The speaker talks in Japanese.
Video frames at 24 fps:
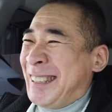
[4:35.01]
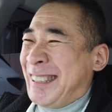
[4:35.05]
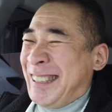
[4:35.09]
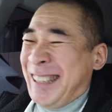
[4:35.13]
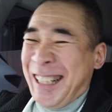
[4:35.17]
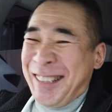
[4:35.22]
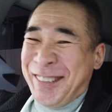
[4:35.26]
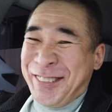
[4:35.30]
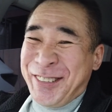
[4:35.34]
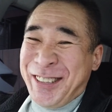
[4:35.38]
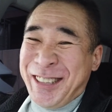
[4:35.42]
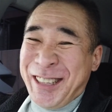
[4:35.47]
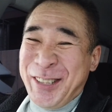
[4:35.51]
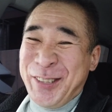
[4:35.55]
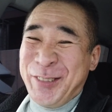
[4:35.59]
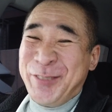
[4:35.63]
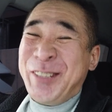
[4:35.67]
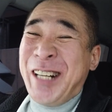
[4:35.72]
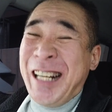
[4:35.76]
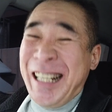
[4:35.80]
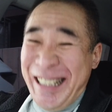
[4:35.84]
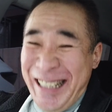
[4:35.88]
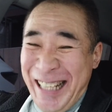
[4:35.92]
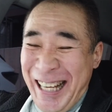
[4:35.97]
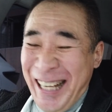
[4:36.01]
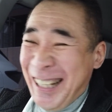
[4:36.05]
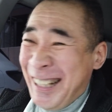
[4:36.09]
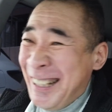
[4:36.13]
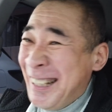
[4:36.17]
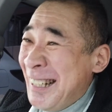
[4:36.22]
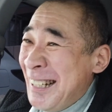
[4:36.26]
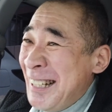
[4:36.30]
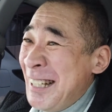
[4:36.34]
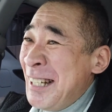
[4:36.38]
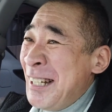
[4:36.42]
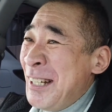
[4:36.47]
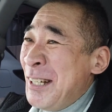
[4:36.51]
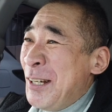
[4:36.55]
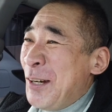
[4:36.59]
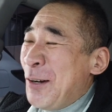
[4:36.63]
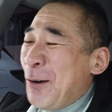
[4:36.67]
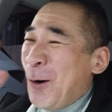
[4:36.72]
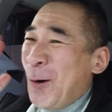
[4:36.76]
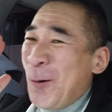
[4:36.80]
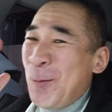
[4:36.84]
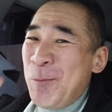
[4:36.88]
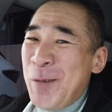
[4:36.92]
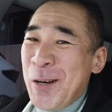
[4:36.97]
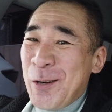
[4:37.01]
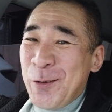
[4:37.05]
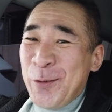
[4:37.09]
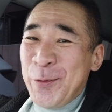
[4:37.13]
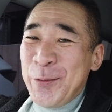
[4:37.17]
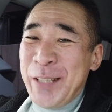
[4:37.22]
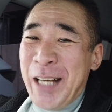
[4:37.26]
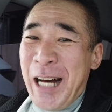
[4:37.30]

めちゃくちゃうまいな。ほんまこ